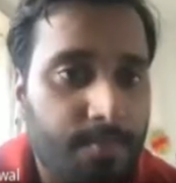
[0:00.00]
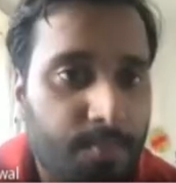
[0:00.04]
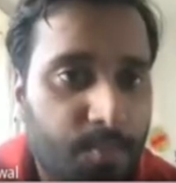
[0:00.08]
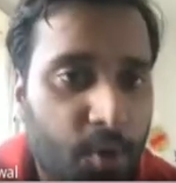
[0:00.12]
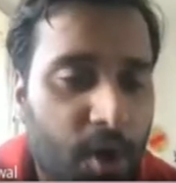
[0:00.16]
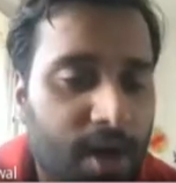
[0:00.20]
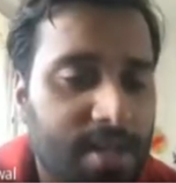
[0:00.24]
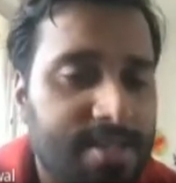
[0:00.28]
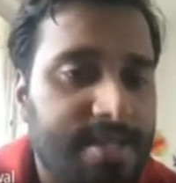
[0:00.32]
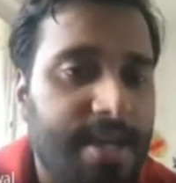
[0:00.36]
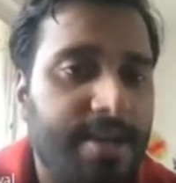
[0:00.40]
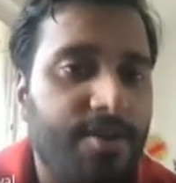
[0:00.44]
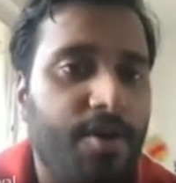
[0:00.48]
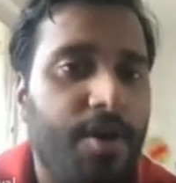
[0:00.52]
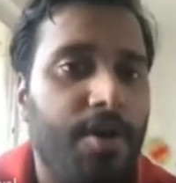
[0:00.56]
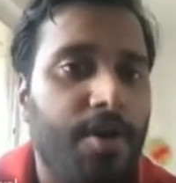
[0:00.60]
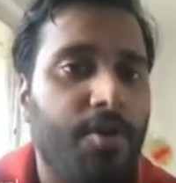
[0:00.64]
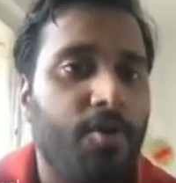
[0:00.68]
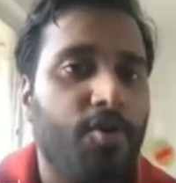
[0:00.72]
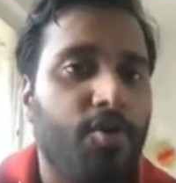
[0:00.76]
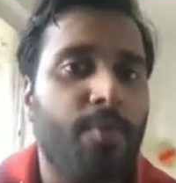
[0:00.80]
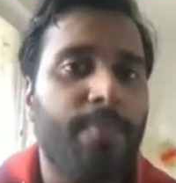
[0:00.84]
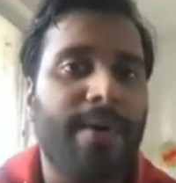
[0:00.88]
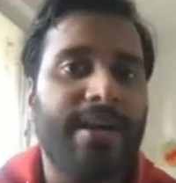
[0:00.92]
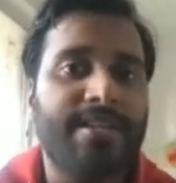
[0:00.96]
बहुत सारे और
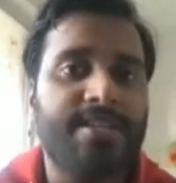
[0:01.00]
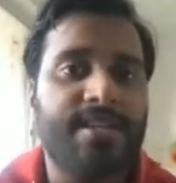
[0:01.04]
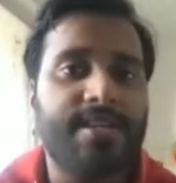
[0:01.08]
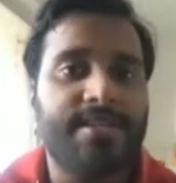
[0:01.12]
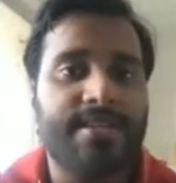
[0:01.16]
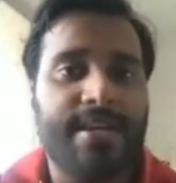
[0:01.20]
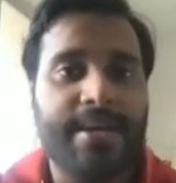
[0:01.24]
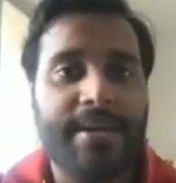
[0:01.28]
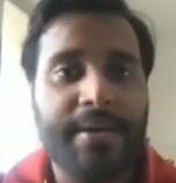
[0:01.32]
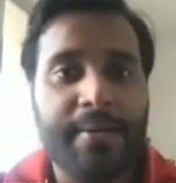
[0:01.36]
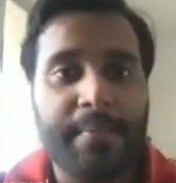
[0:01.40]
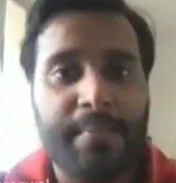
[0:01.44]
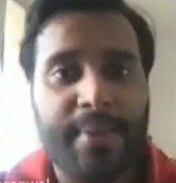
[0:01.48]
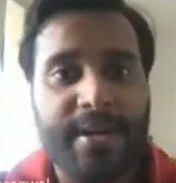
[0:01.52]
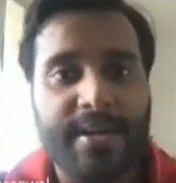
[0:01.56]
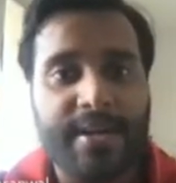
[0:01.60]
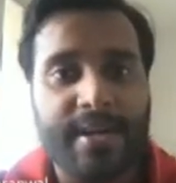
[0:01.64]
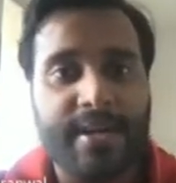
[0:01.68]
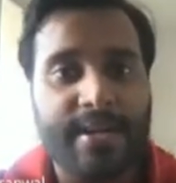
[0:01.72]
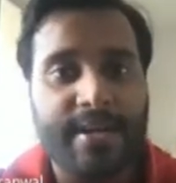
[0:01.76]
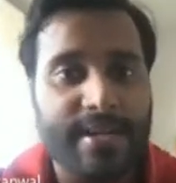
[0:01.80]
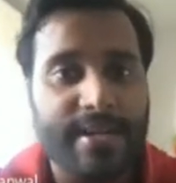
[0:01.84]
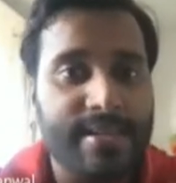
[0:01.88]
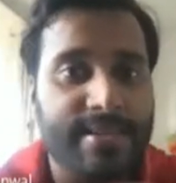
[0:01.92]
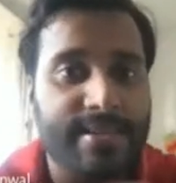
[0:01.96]
लोगों को पता चल जाए बट
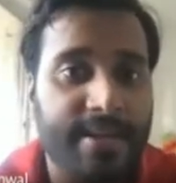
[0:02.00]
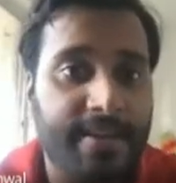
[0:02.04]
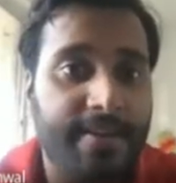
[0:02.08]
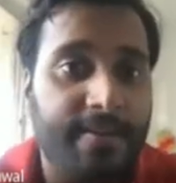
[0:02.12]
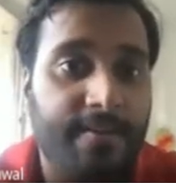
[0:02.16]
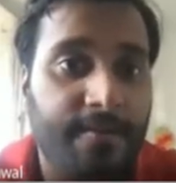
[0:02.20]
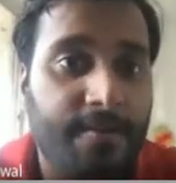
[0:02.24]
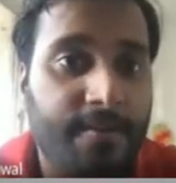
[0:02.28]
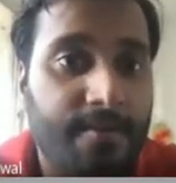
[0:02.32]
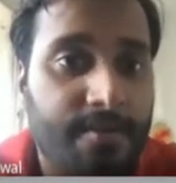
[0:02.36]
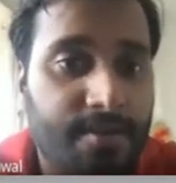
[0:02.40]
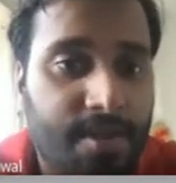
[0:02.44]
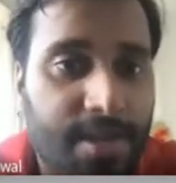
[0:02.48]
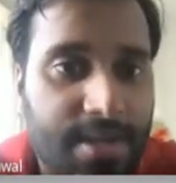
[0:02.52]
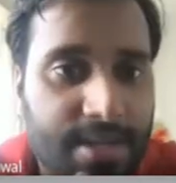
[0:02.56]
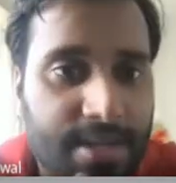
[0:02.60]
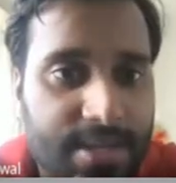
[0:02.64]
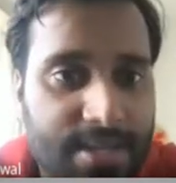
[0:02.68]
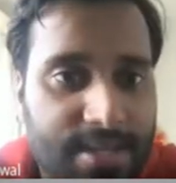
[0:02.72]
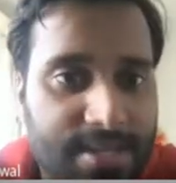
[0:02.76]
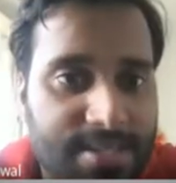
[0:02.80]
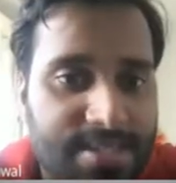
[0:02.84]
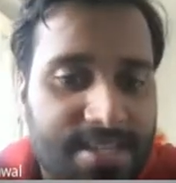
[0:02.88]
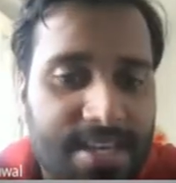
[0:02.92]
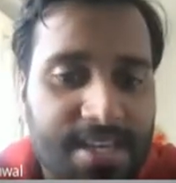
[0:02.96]
अंटिल देन द
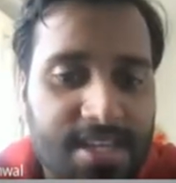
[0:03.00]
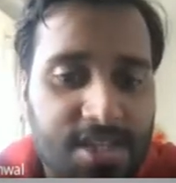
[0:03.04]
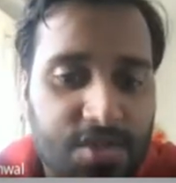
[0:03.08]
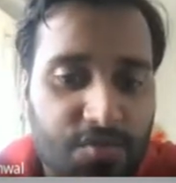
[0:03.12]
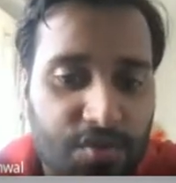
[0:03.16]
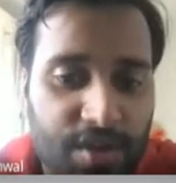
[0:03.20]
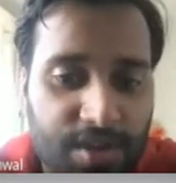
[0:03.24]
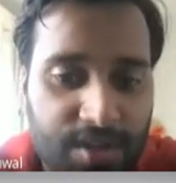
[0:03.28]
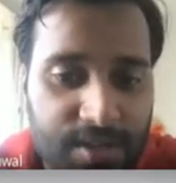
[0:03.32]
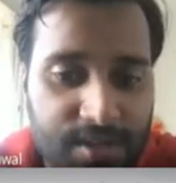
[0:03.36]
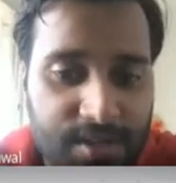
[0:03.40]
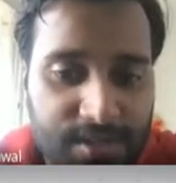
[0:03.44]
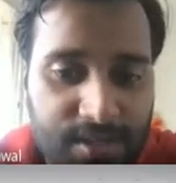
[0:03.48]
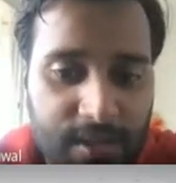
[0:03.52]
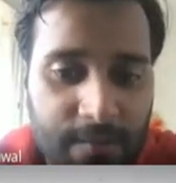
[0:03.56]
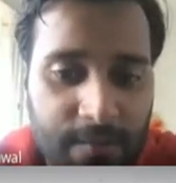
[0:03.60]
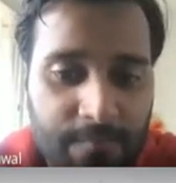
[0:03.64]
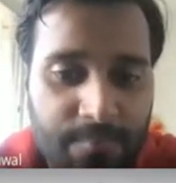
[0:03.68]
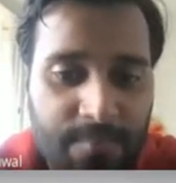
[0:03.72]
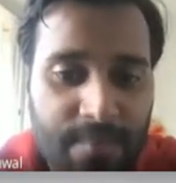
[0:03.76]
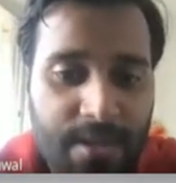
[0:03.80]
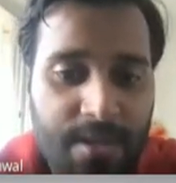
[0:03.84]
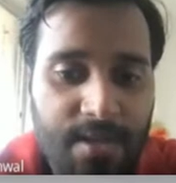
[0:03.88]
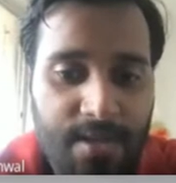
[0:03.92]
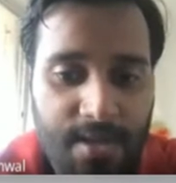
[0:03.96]
इजिएस्ट वे इज
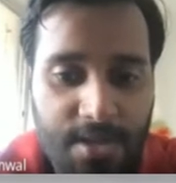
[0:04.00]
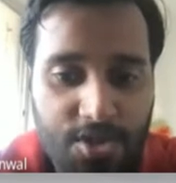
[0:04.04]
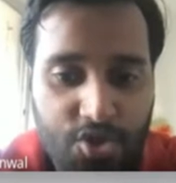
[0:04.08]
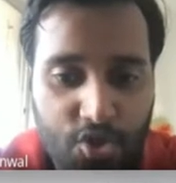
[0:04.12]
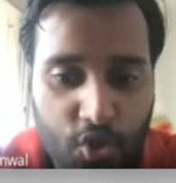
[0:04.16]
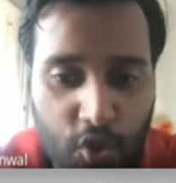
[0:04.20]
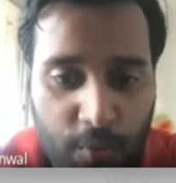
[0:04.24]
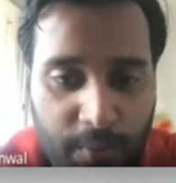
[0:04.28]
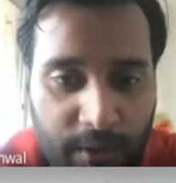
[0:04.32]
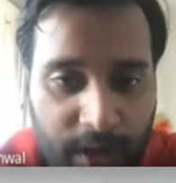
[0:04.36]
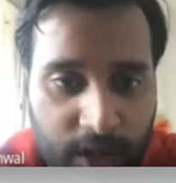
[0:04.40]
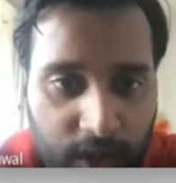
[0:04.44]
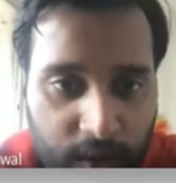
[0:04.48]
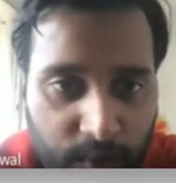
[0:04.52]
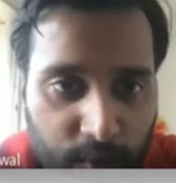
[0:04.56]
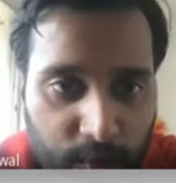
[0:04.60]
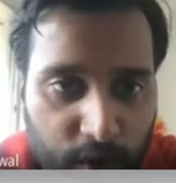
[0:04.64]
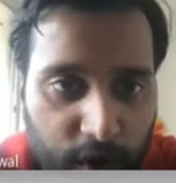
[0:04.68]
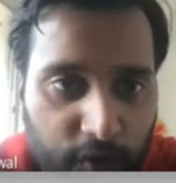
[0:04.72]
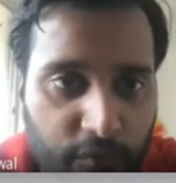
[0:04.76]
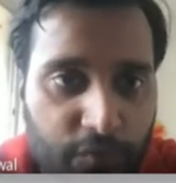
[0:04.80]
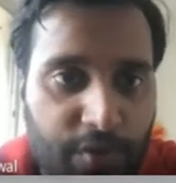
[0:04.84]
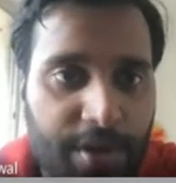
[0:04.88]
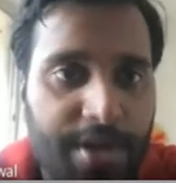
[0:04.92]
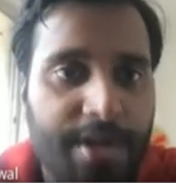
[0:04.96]
कि जो भी तुम
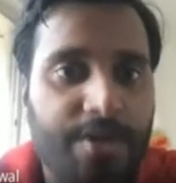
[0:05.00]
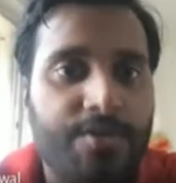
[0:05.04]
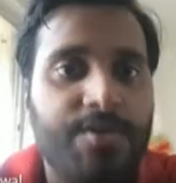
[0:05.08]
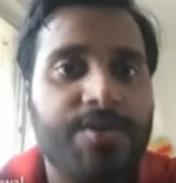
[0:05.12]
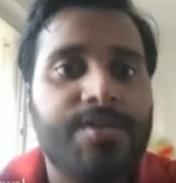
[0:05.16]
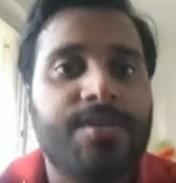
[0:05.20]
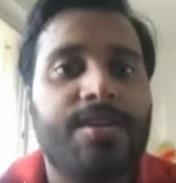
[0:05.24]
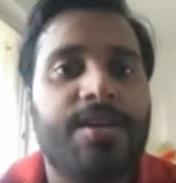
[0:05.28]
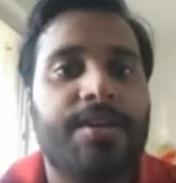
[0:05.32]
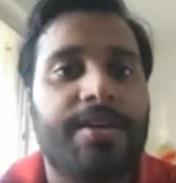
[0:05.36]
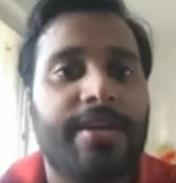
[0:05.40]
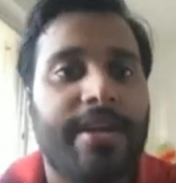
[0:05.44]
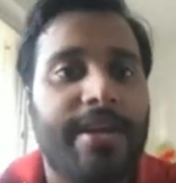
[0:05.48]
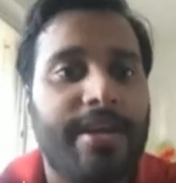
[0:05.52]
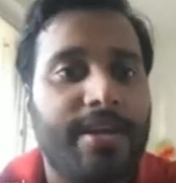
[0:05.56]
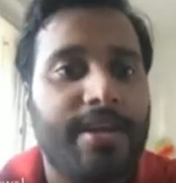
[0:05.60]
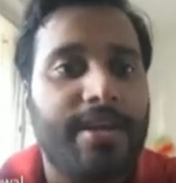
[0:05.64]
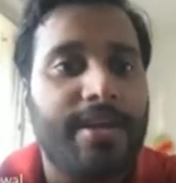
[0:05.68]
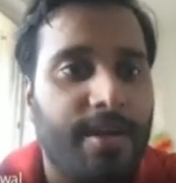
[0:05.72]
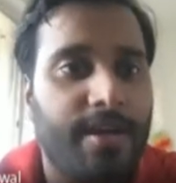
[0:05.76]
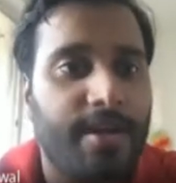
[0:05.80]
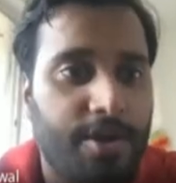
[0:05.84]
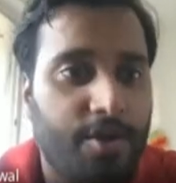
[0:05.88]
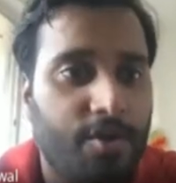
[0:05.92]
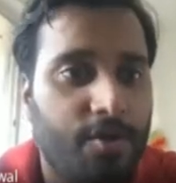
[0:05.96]
लोग वीडियोस क्रिएट
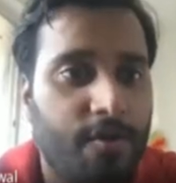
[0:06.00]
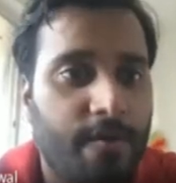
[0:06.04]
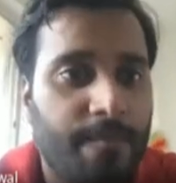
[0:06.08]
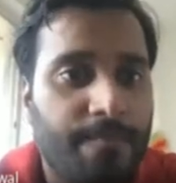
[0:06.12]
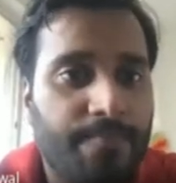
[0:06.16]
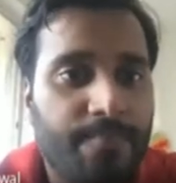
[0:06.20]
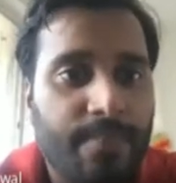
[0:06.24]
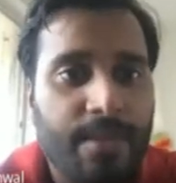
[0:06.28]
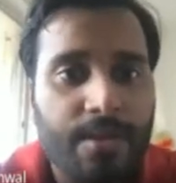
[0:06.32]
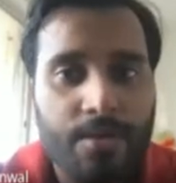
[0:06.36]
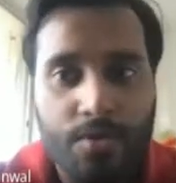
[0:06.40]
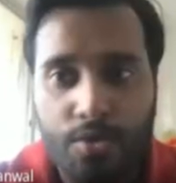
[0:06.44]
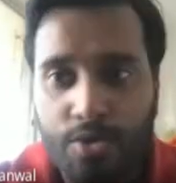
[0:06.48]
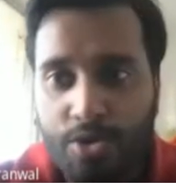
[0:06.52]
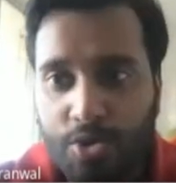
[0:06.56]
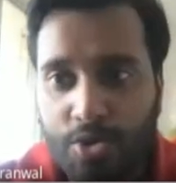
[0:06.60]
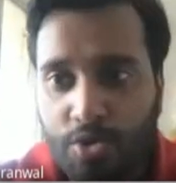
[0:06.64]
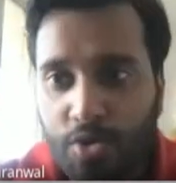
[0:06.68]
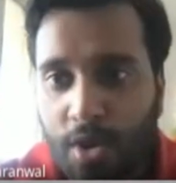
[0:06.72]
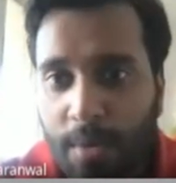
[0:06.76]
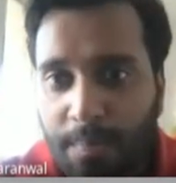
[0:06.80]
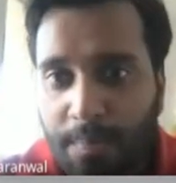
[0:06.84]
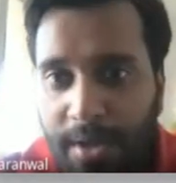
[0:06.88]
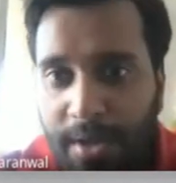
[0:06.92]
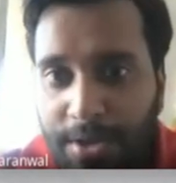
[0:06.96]
कर रहे हो
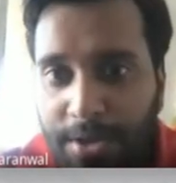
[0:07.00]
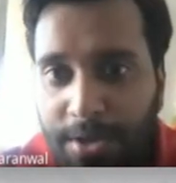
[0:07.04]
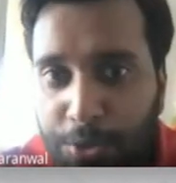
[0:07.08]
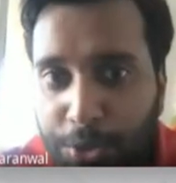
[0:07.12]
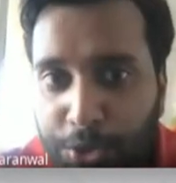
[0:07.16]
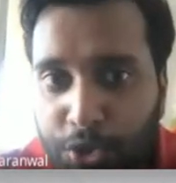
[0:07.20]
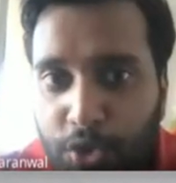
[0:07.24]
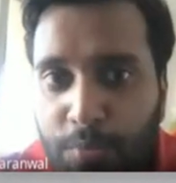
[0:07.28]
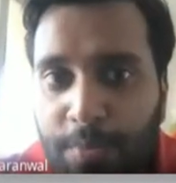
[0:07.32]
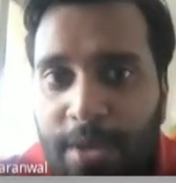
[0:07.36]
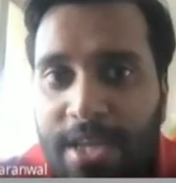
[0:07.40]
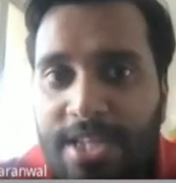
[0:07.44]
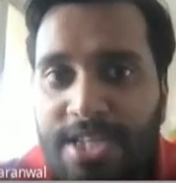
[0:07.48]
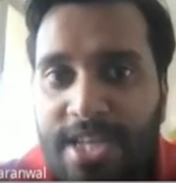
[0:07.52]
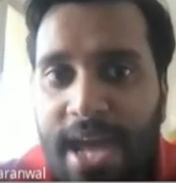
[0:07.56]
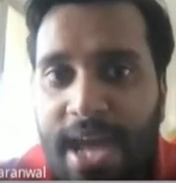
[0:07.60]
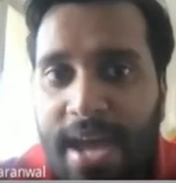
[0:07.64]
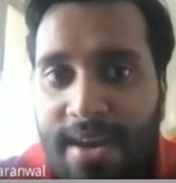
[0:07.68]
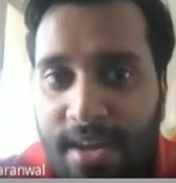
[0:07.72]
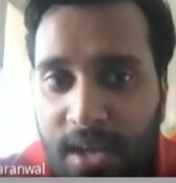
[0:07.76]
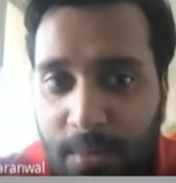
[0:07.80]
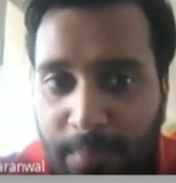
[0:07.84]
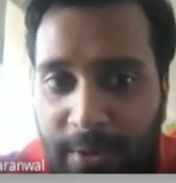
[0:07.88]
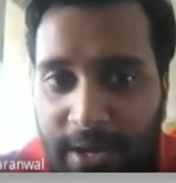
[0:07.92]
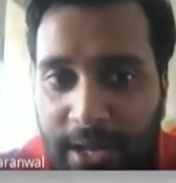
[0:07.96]
उसको अपने यूट्यूब के
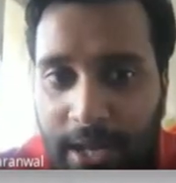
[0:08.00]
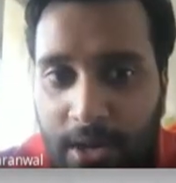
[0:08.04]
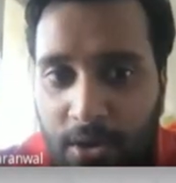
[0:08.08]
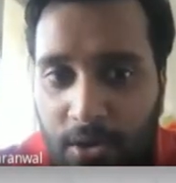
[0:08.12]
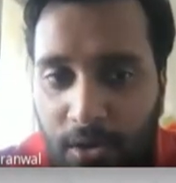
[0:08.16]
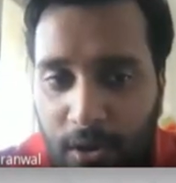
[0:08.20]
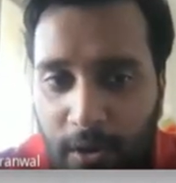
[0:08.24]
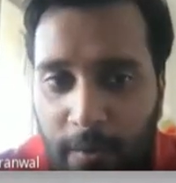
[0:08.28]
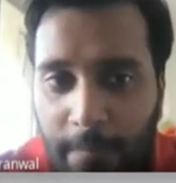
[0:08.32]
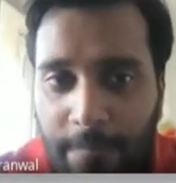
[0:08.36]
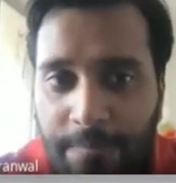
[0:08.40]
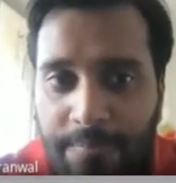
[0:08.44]
चैनल पे डालो